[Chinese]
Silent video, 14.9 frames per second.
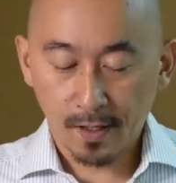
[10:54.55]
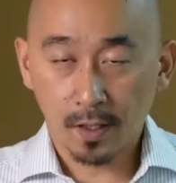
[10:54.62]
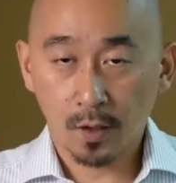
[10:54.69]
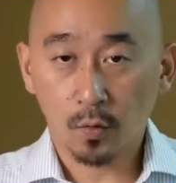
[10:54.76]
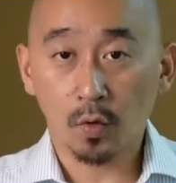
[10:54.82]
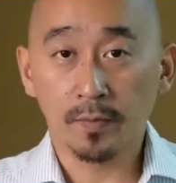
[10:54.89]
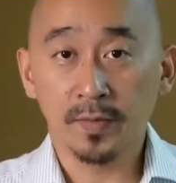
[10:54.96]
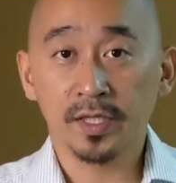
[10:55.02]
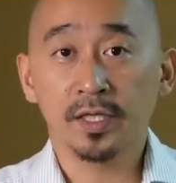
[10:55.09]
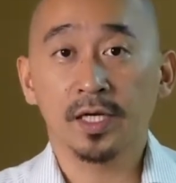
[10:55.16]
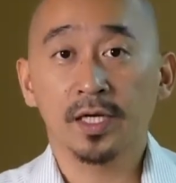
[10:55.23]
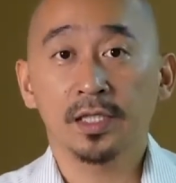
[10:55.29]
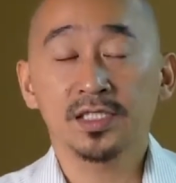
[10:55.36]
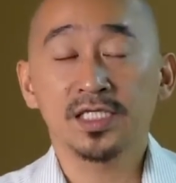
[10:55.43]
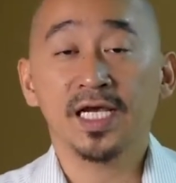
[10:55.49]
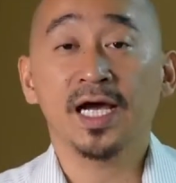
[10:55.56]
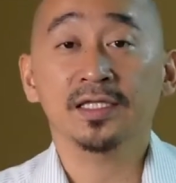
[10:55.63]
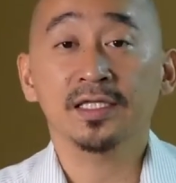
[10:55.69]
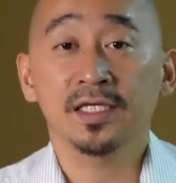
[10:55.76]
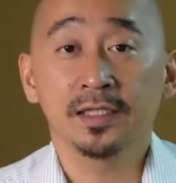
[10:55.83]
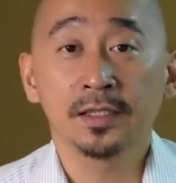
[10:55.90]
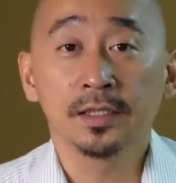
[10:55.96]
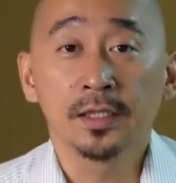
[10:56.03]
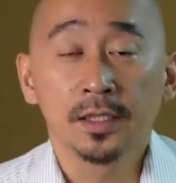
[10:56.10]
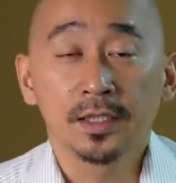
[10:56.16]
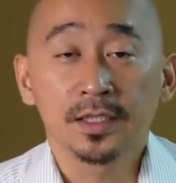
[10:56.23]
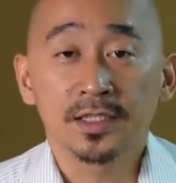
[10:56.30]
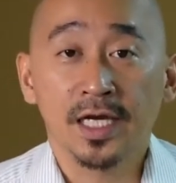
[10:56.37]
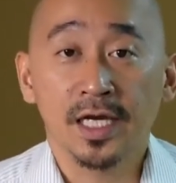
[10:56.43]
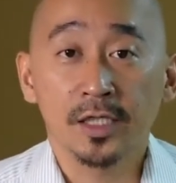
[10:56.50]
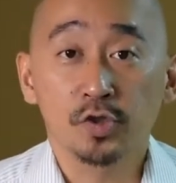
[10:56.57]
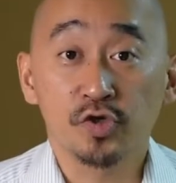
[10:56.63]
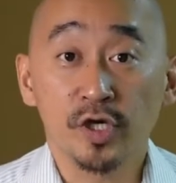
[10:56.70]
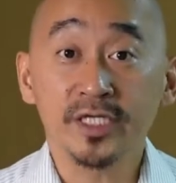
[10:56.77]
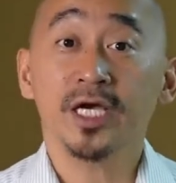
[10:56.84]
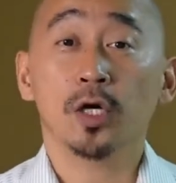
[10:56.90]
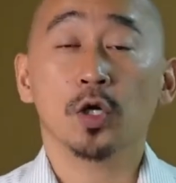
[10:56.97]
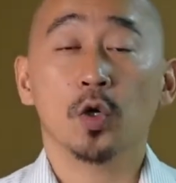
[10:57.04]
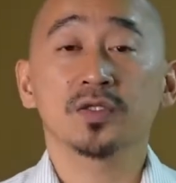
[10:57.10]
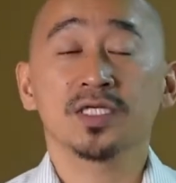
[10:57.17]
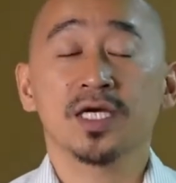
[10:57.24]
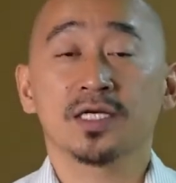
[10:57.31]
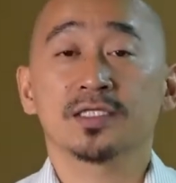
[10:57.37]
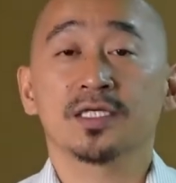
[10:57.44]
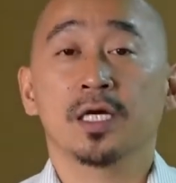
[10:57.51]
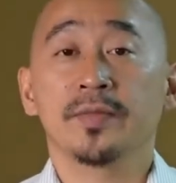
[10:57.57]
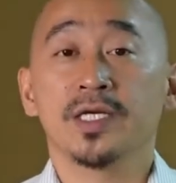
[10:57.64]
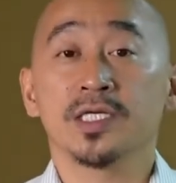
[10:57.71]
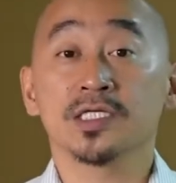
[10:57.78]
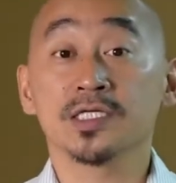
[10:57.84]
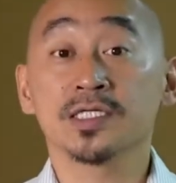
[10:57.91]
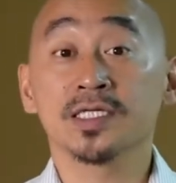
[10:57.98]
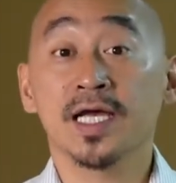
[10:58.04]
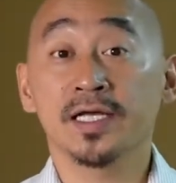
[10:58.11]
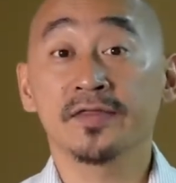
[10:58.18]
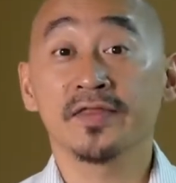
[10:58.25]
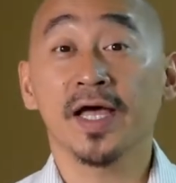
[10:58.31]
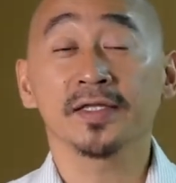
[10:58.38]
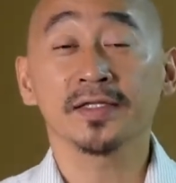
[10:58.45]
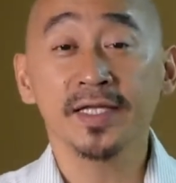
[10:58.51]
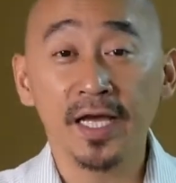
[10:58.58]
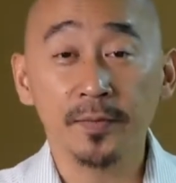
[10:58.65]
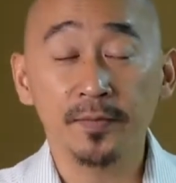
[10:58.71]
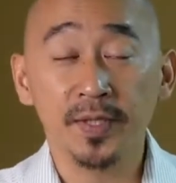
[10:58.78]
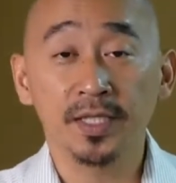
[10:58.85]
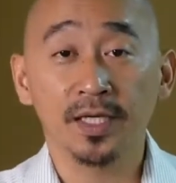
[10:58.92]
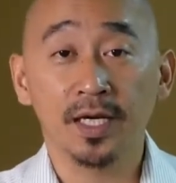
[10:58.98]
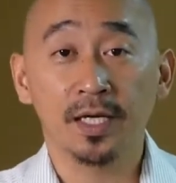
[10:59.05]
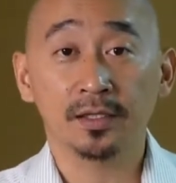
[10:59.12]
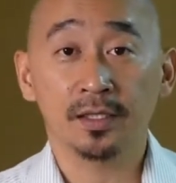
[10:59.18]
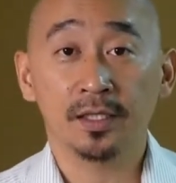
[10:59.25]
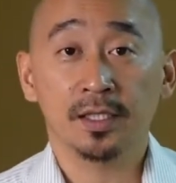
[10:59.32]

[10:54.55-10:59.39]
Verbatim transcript: 啊我们的家庭。在宣教工厂上面是在南太平洋